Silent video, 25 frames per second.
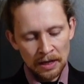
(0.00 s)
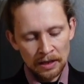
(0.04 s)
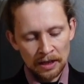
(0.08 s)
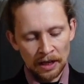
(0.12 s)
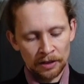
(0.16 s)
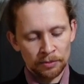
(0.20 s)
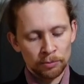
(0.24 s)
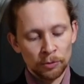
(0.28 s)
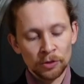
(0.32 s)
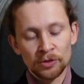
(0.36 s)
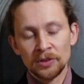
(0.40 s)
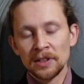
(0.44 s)

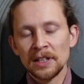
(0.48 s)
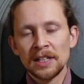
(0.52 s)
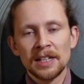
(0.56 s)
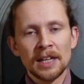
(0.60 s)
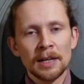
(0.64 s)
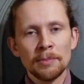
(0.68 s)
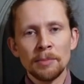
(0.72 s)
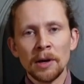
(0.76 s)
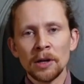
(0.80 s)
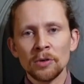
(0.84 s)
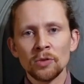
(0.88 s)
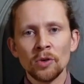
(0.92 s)
Das muss nicht
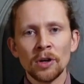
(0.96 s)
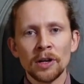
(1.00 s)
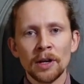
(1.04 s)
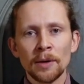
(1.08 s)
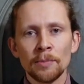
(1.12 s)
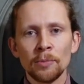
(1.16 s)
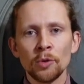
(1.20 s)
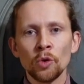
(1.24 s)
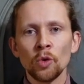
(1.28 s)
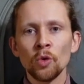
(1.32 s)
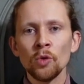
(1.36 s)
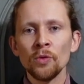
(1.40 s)
immer nur
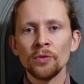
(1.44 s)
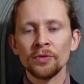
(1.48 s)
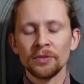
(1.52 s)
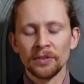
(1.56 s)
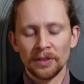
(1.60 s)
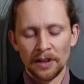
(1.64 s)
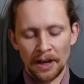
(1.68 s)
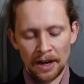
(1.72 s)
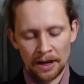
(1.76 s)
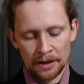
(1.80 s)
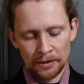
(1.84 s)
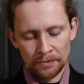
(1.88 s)
der Beruf
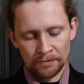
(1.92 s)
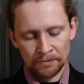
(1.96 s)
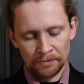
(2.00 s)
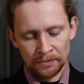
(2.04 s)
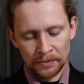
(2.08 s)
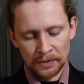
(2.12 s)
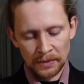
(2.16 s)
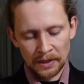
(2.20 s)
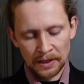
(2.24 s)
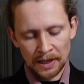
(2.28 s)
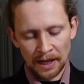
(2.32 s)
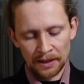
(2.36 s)
sein.
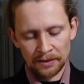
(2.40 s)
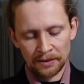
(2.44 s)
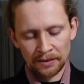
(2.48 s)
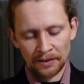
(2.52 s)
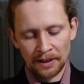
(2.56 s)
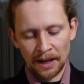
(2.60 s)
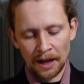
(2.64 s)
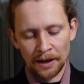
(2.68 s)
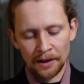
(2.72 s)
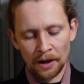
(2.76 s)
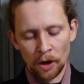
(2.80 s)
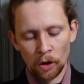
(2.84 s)

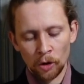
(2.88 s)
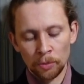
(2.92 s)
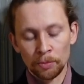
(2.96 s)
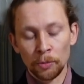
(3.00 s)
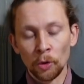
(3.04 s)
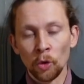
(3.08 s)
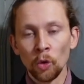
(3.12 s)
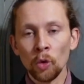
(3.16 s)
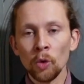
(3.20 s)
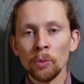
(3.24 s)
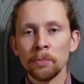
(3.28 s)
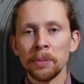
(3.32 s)
Das kann auch
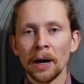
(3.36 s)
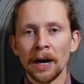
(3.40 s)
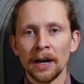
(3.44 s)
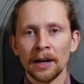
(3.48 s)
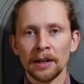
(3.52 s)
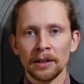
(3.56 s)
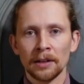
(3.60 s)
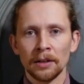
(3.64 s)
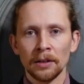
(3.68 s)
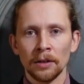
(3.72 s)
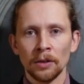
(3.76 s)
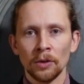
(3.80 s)

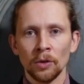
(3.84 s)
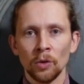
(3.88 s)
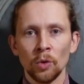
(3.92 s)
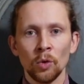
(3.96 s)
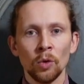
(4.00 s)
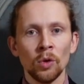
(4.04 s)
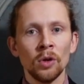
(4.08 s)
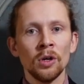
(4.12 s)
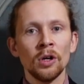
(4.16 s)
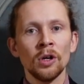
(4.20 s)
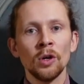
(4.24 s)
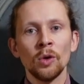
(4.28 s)
beobachten
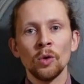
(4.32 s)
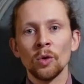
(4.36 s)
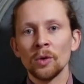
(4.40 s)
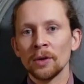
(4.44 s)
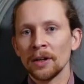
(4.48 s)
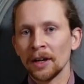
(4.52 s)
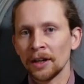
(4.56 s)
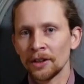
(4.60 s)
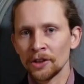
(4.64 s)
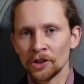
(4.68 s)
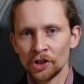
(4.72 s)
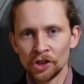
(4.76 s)

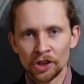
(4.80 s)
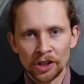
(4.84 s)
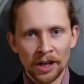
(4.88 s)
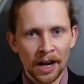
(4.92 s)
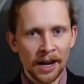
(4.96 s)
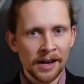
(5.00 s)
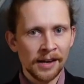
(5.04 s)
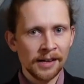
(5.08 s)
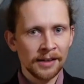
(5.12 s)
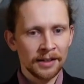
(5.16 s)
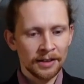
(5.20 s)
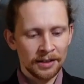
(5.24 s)
oder
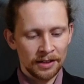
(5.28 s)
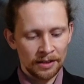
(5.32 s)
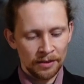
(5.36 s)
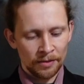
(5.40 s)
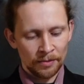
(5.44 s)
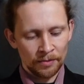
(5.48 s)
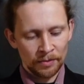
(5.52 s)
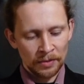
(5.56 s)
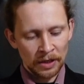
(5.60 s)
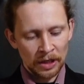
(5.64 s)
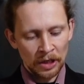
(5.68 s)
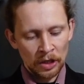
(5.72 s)

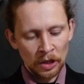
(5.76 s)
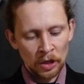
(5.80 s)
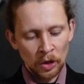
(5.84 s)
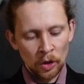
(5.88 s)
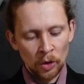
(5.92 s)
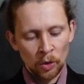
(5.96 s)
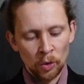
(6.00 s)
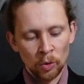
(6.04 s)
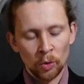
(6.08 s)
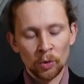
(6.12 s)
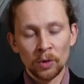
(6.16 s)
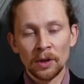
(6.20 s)
gestalten
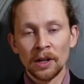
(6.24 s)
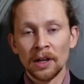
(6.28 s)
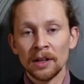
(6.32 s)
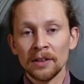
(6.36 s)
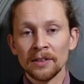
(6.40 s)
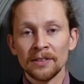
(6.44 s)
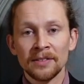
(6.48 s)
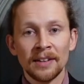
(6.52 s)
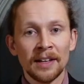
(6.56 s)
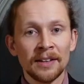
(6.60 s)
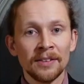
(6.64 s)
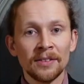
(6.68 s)

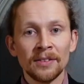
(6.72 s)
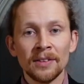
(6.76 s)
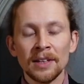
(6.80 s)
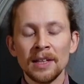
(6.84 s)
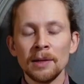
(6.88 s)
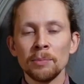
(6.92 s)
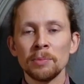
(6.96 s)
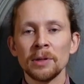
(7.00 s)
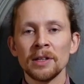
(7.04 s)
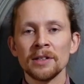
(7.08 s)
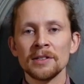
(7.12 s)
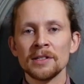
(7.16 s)
oder
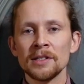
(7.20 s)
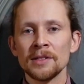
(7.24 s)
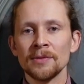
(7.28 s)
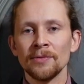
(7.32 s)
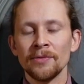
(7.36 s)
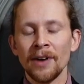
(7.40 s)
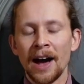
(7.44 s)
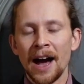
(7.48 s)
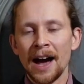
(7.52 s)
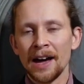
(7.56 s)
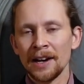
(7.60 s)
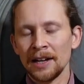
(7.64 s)

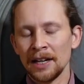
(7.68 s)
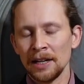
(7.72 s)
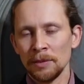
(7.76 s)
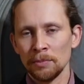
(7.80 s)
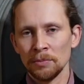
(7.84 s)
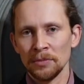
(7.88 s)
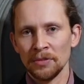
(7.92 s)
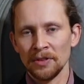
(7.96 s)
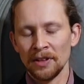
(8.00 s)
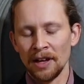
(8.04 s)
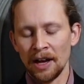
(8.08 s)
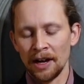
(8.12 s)
sensibles
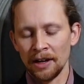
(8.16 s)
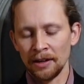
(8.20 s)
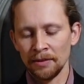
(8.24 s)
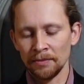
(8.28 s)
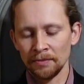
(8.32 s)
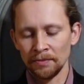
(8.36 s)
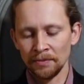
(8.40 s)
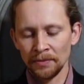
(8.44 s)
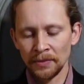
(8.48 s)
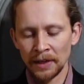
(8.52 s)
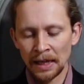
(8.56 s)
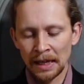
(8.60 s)
Wahrnehmen sein.
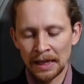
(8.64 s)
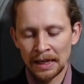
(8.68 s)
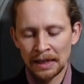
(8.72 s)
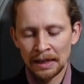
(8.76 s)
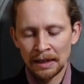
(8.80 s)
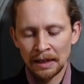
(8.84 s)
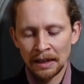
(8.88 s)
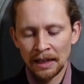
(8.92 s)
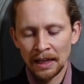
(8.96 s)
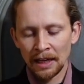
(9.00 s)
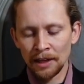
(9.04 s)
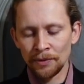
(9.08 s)

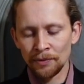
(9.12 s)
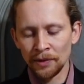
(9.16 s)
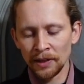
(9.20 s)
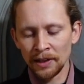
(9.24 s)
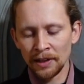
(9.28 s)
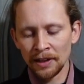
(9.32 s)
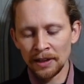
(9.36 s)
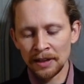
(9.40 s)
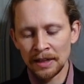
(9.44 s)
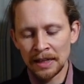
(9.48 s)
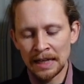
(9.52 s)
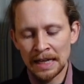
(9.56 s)
Ich
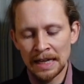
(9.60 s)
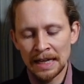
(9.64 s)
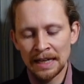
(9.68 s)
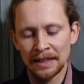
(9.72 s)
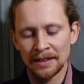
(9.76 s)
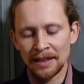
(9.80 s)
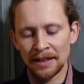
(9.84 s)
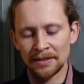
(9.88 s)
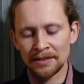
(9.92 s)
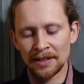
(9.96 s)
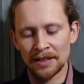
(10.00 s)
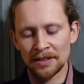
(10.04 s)
finde,
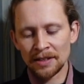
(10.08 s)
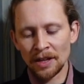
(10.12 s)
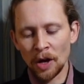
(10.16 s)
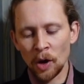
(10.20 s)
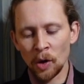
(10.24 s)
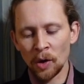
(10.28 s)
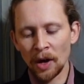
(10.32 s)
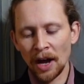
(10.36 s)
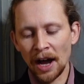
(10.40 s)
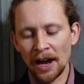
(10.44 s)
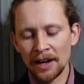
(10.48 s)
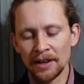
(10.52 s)
dass das
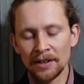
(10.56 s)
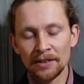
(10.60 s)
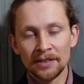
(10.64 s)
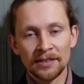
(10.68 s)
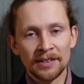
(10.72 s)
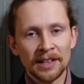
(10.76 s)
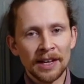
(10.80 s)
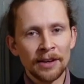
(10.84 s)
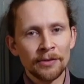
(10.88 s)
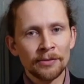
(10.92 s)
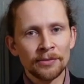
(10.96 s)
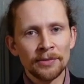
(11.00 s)
auch eine
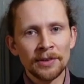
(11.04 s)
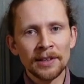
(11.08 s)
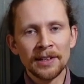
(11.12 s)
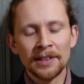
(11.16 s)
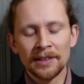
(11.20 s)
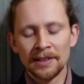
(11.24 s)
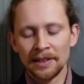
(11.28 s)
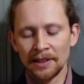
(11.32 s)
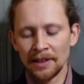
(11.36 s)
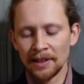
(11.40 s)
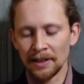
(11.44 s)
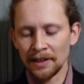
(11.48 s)
sehr
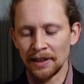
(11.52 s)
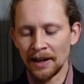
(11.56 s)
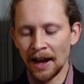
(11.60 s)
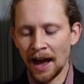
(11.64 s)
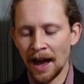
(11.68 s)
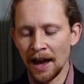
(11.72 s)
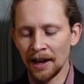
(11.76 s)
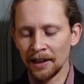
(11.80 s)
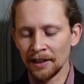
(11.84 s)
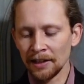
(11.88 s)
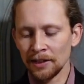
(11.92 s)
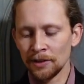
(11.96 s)
wichtige
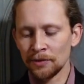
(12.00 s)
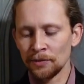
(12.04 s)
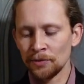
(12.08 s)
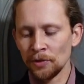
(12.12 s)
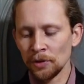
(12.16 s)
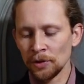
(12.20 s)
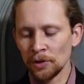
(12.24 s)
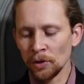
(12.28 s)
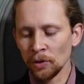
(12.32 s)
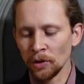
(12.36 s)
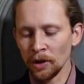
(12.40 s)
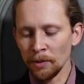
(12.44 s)
Nachricht
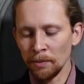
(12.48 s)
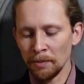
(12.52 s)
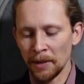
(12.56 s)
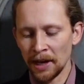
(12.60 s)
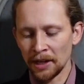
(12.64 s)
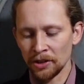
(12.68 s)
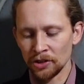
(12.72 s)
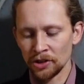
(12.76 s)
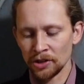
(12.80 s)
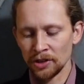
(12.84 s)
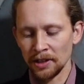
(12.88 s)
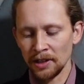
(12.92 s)
für junge
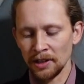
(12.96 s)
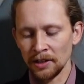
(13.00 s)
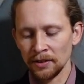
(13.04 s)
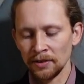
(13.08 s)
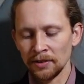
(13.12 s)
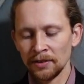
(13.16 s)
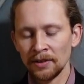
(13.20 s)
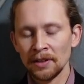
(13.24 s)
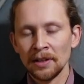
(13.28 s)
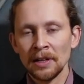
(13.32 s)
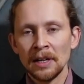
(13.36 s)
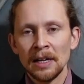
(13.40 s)
Menschen
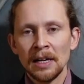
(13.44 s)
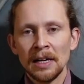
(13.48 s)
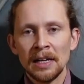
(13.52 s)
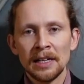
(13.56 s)
ist.